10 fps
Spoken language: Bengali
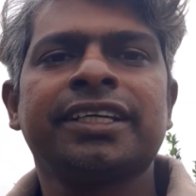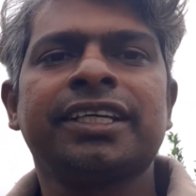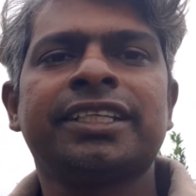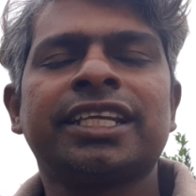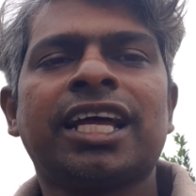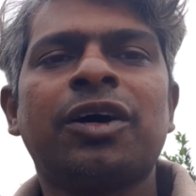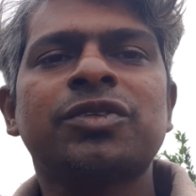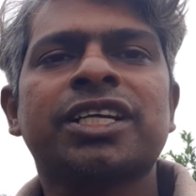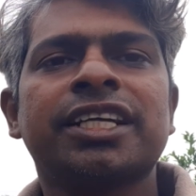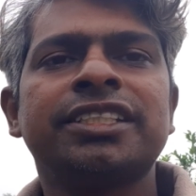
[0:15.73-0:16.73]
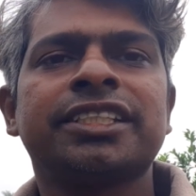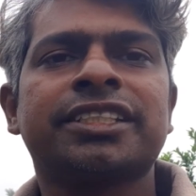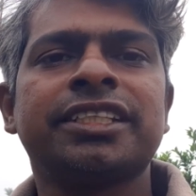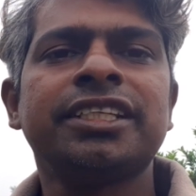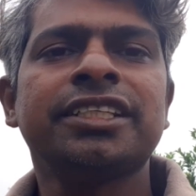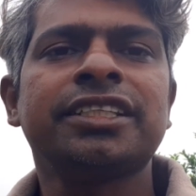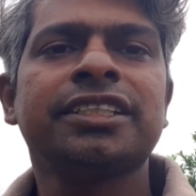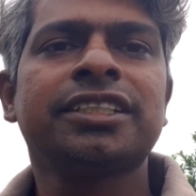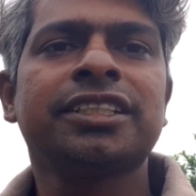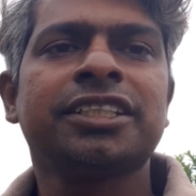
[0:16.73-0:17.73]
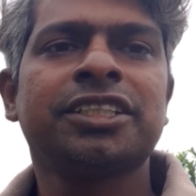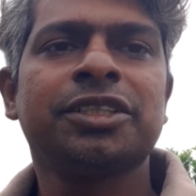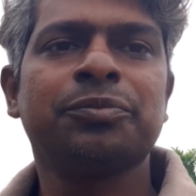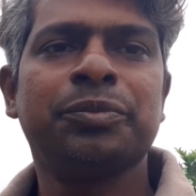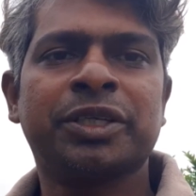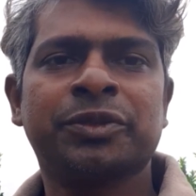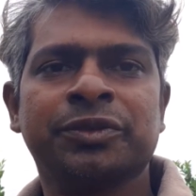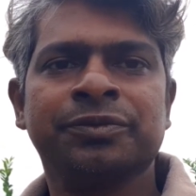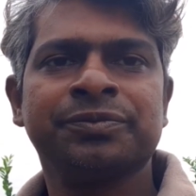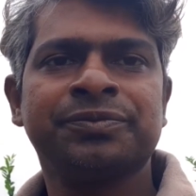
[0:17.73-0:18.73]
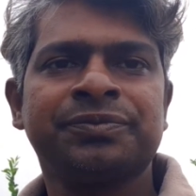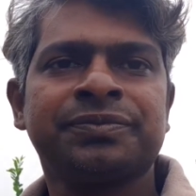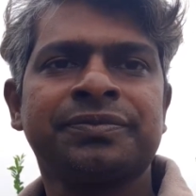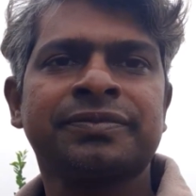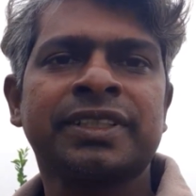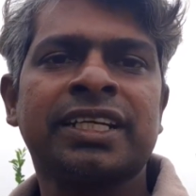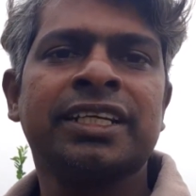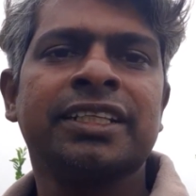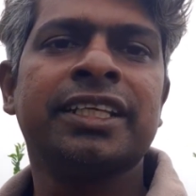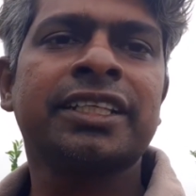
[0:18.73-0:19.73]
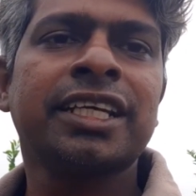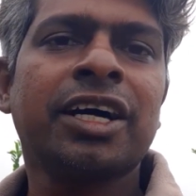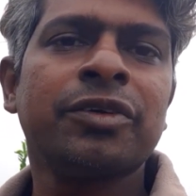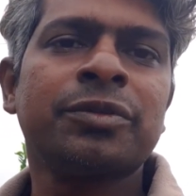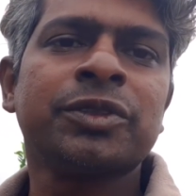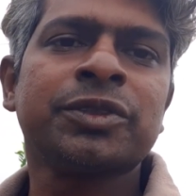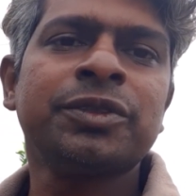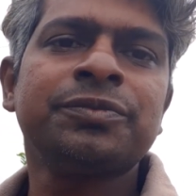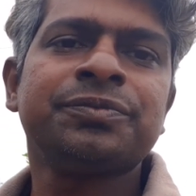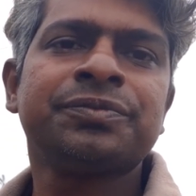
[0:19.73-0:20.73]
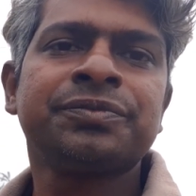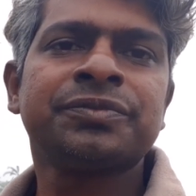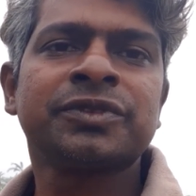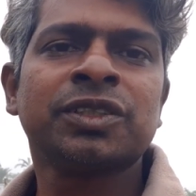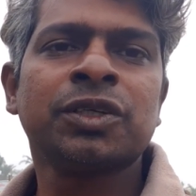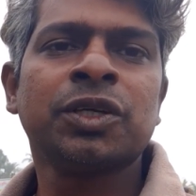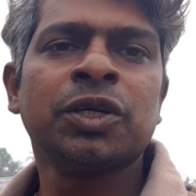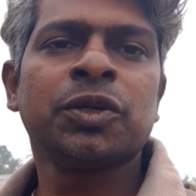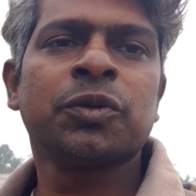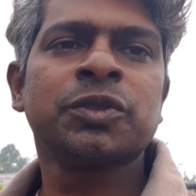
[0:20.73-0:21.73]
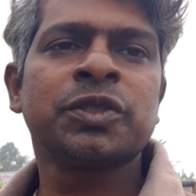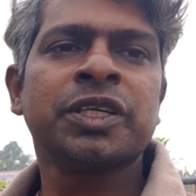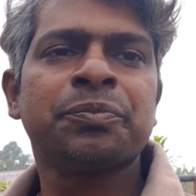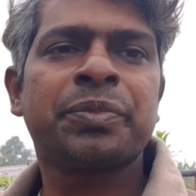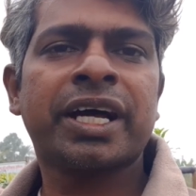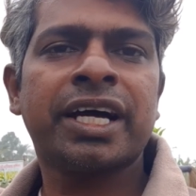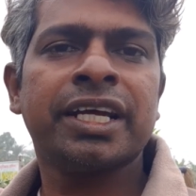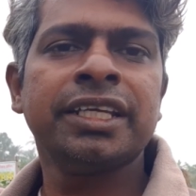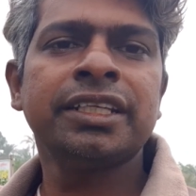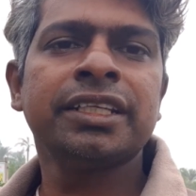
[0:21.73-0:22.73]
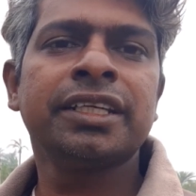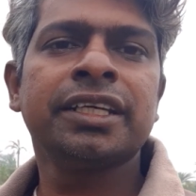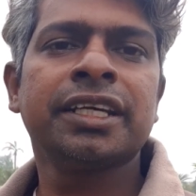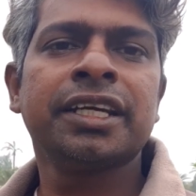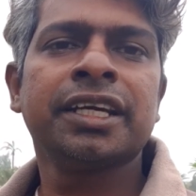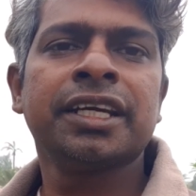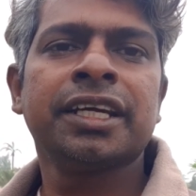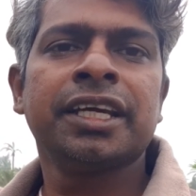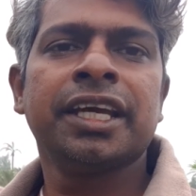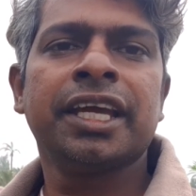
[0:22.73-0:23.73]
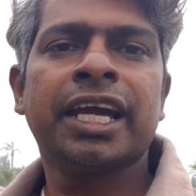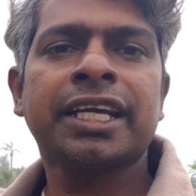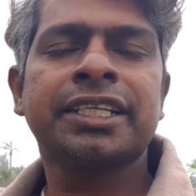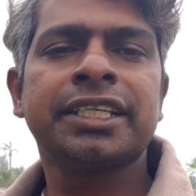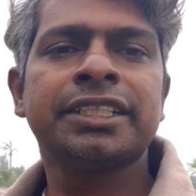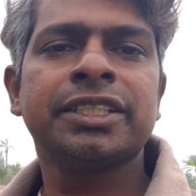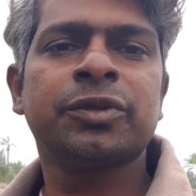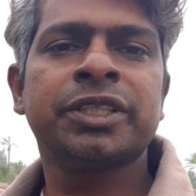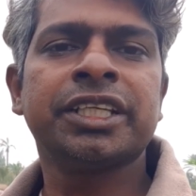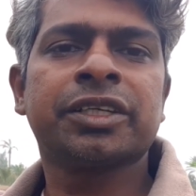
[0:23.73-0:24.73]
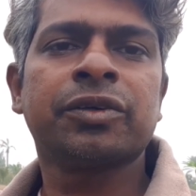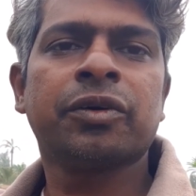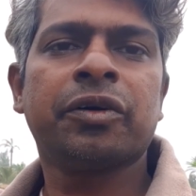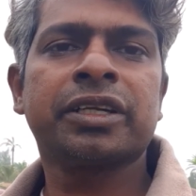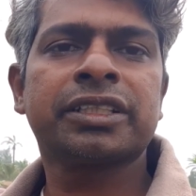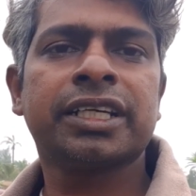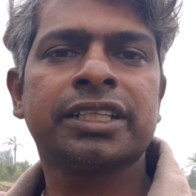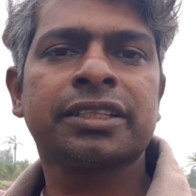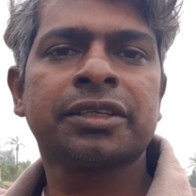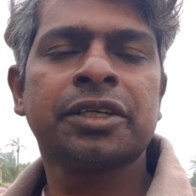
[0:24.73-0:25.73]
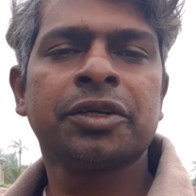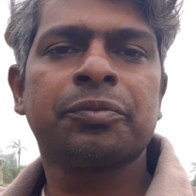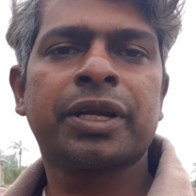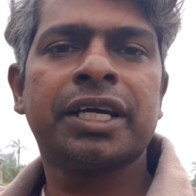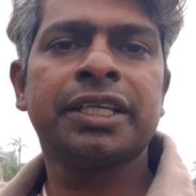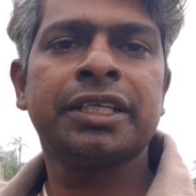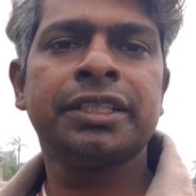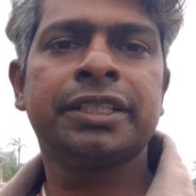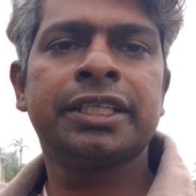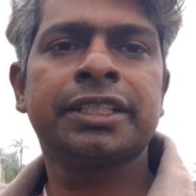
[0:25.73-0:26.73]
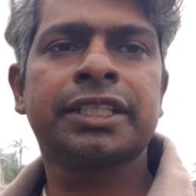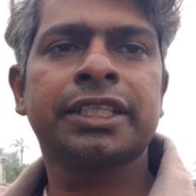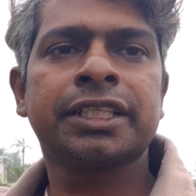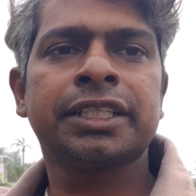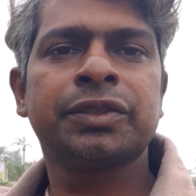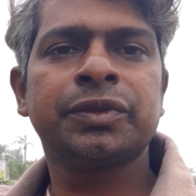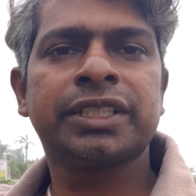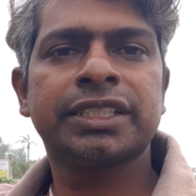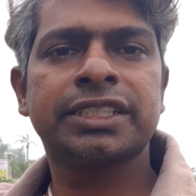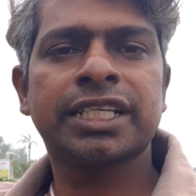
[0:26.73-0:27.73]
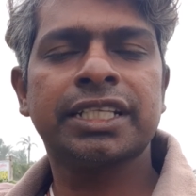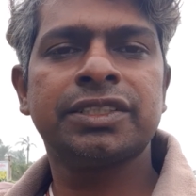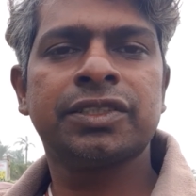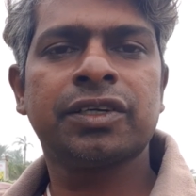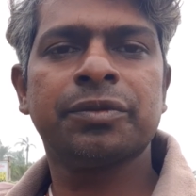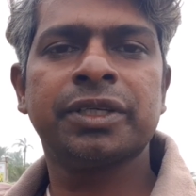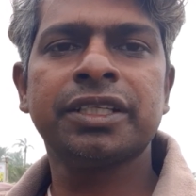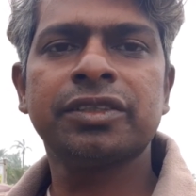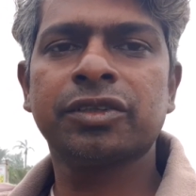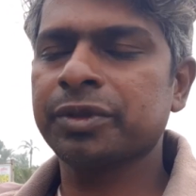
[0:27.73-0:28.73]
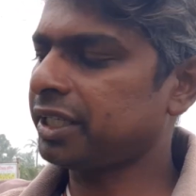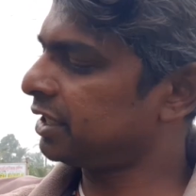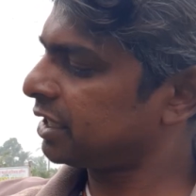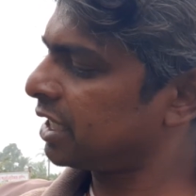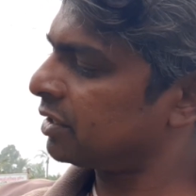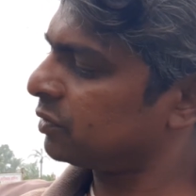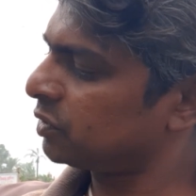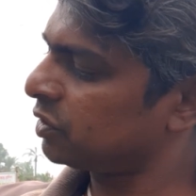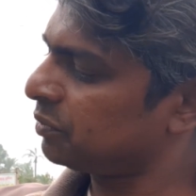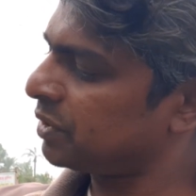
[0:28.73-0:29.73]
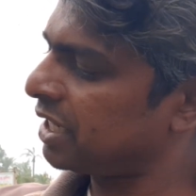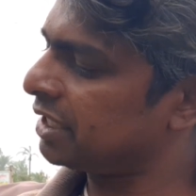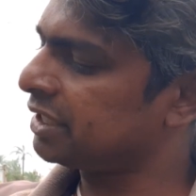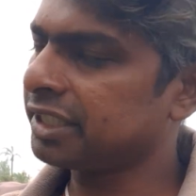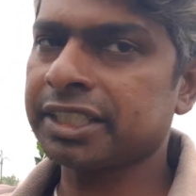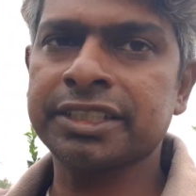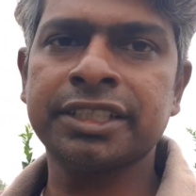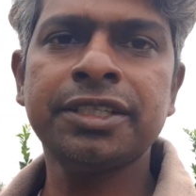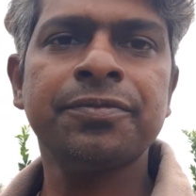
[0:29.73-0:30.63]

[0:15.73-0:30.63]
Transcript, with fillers: এটি লাউ সাইজ একটি বেগুন দেখতে লাউয়ের মতো ওজনে প্রায় এক কেজির অধিক অর্থাৎ প্রায় দেড় থেকে দুই কেজি সাইজ হবে তবে এটার ওজন প্রায় দেড় কেজি